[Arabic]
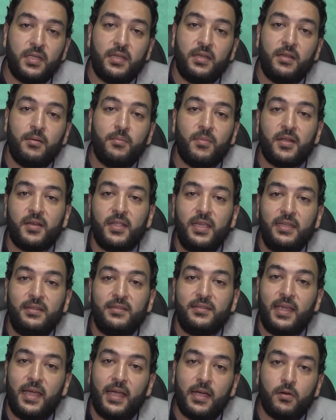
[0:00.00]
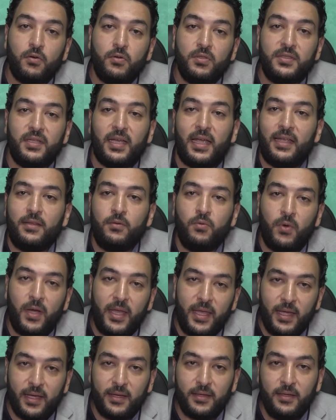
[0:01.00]
ان المريض ياخد
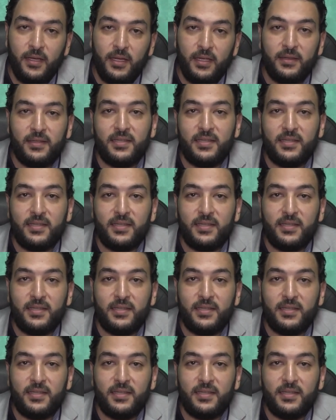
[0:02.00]
ادويه